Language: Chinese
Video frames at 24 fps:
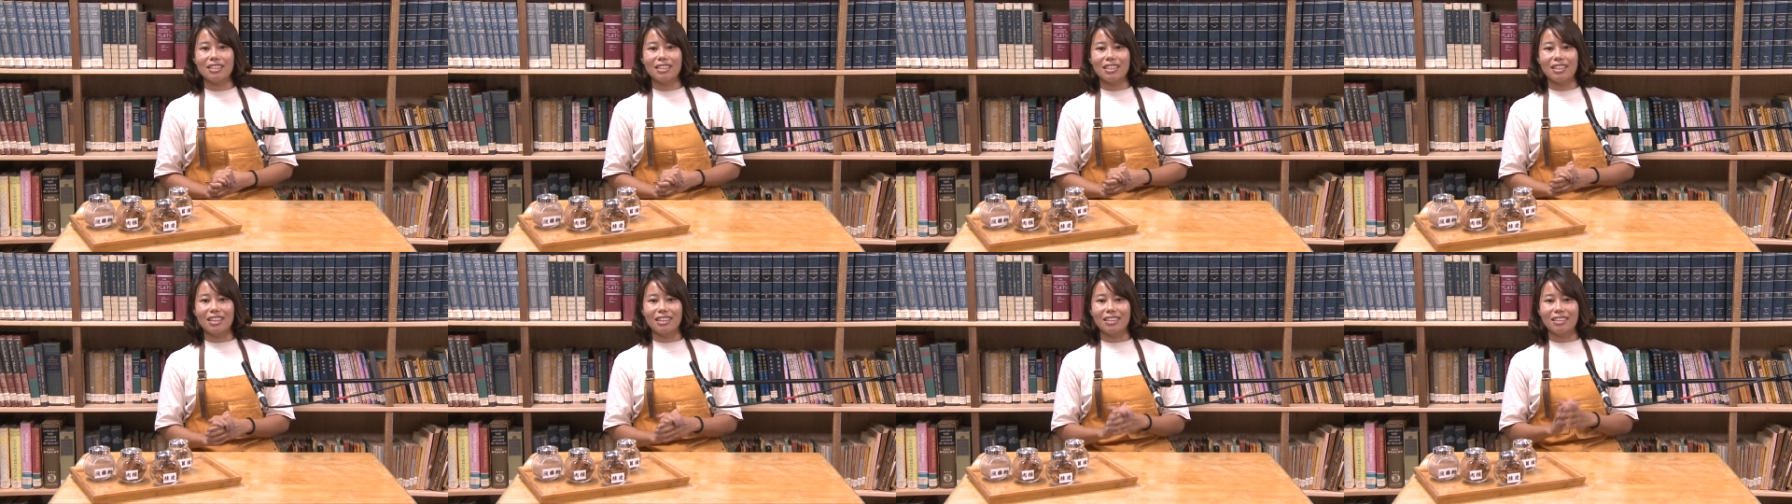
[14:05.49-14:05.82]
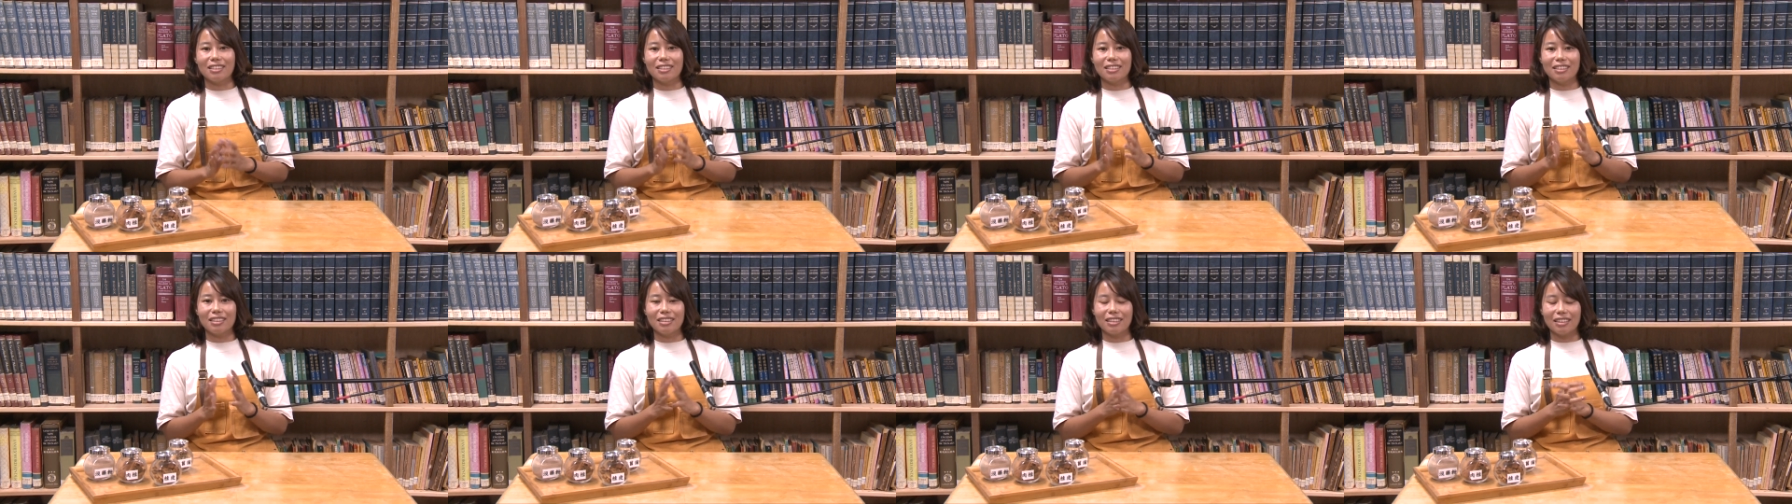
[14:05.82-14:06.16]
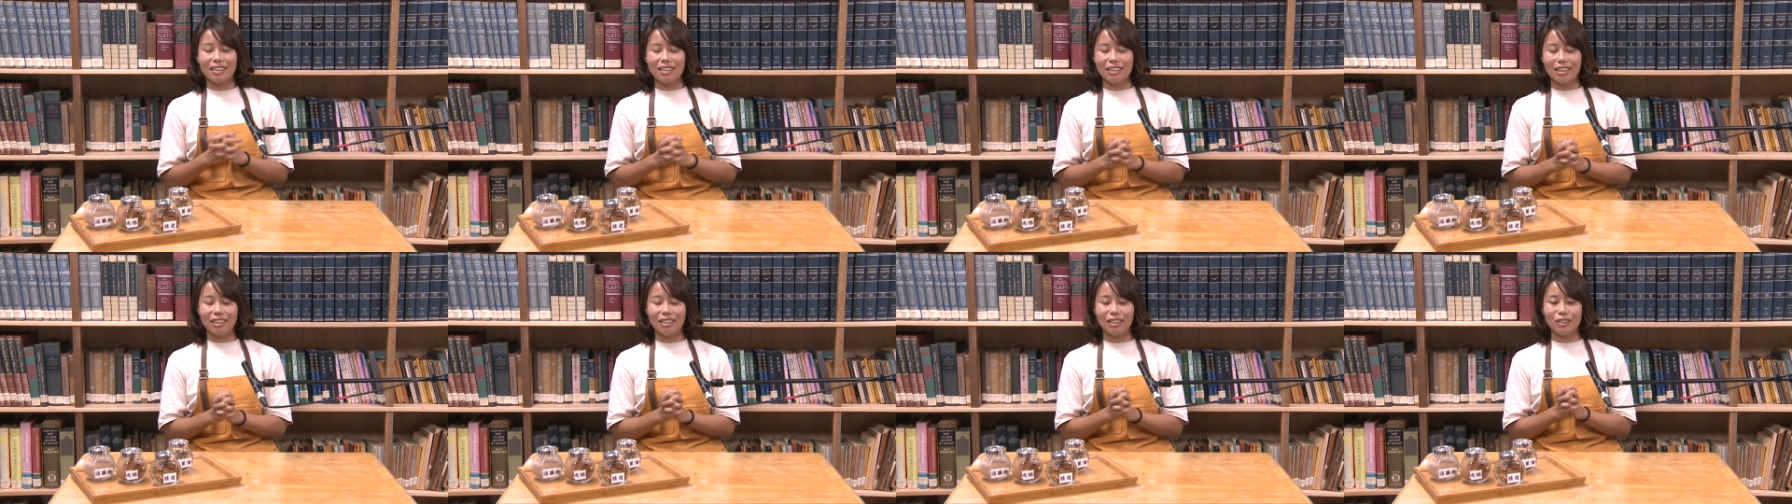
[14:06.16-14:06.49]
证
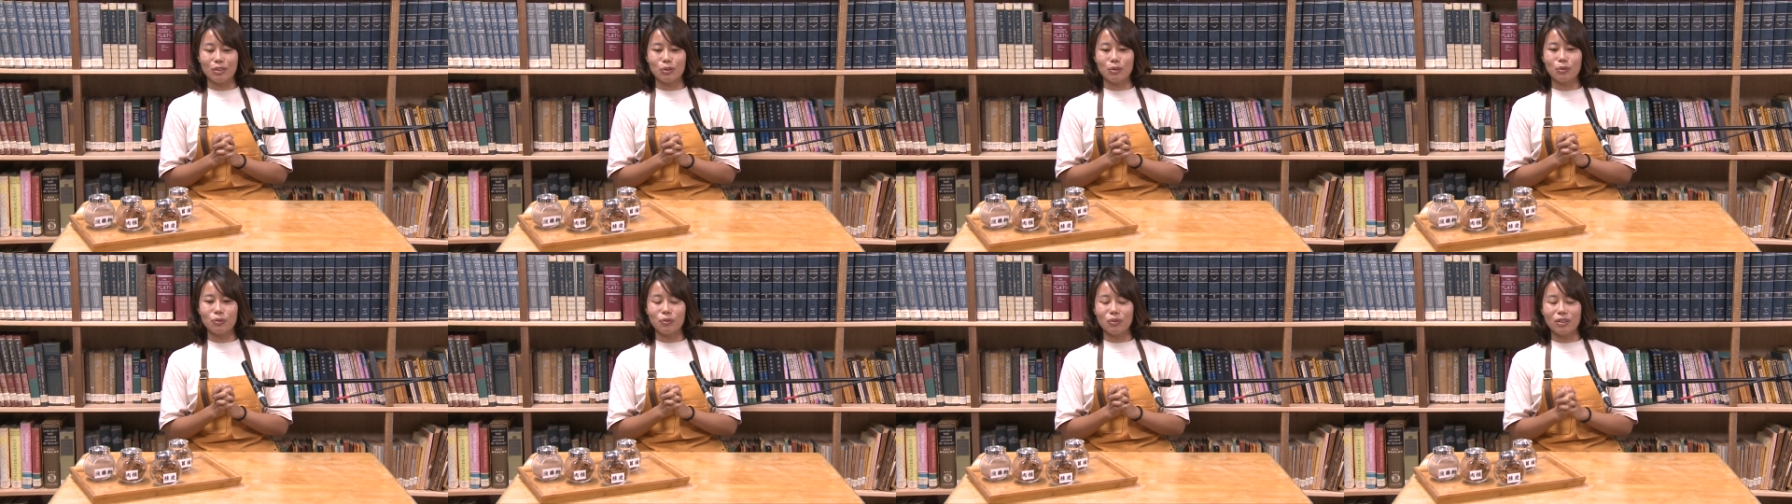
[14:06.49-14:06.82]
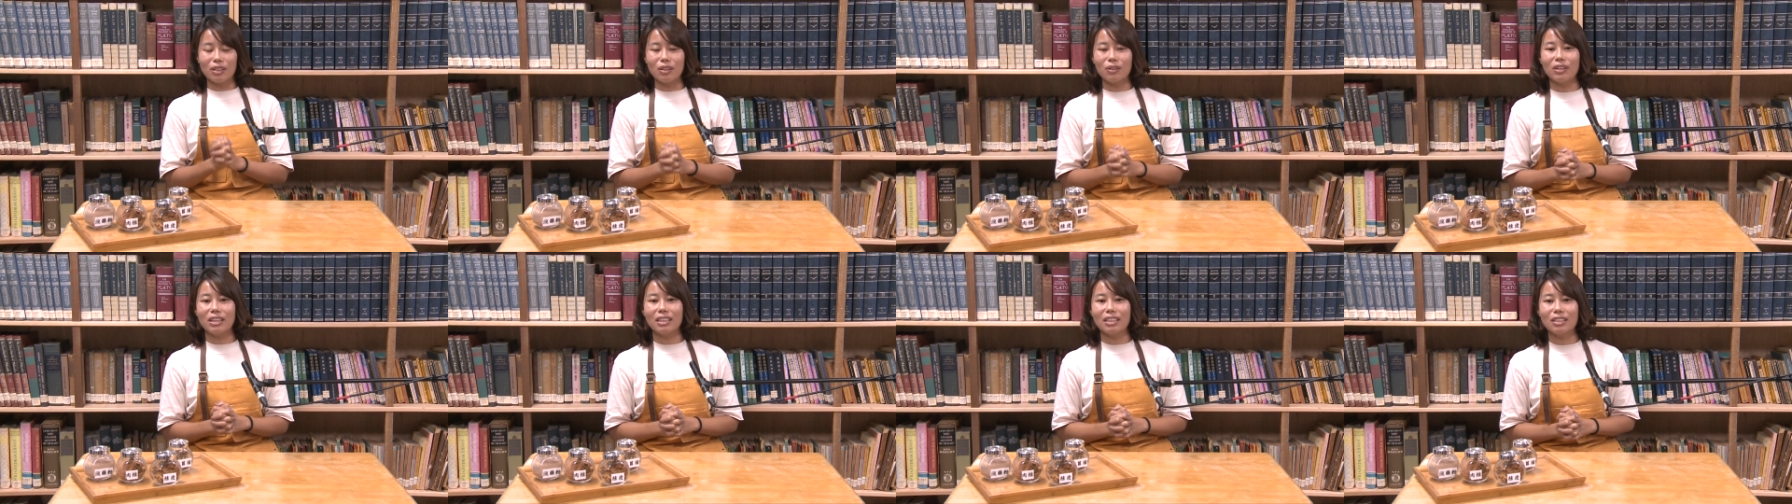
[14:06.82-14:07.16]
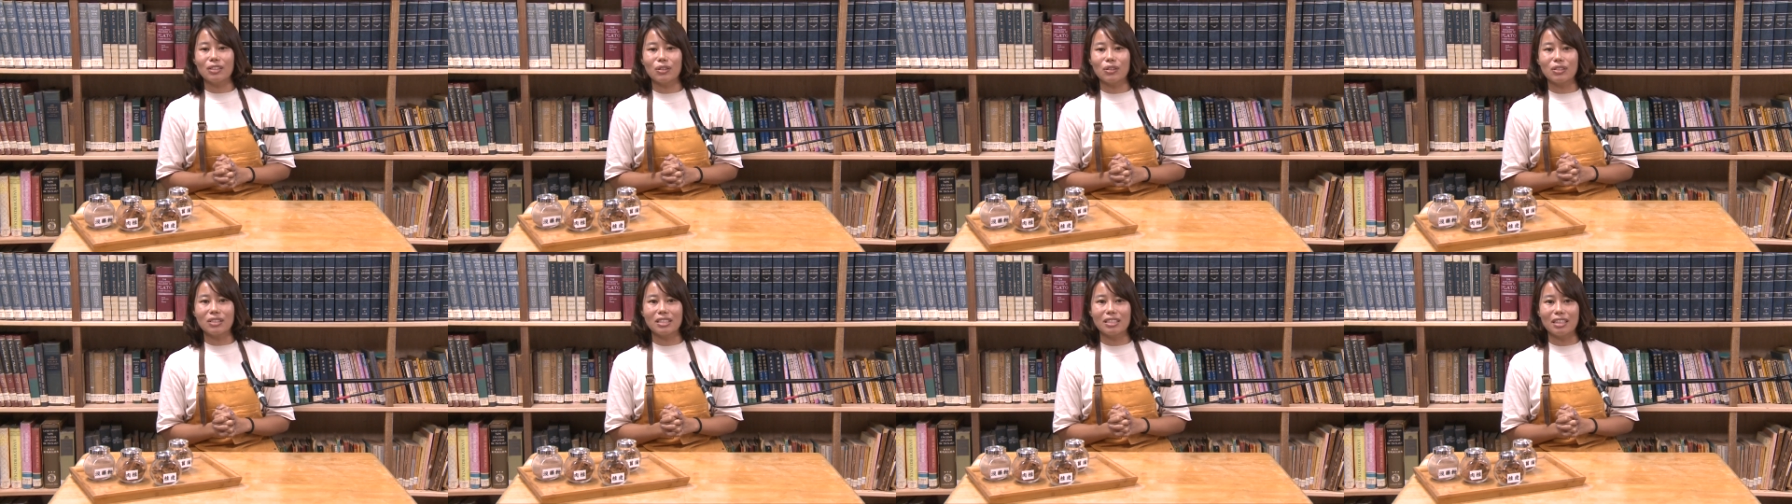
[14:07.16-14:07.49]
啊，祝福各位弟
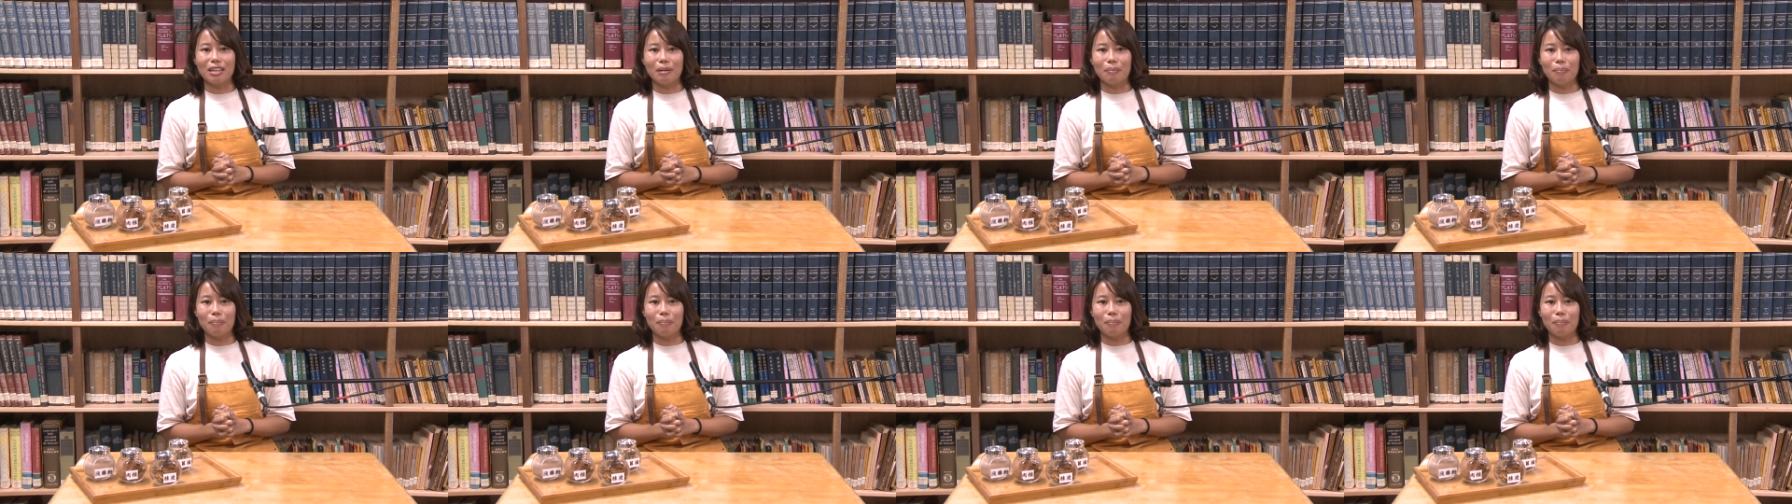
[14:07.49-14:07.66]
兄姐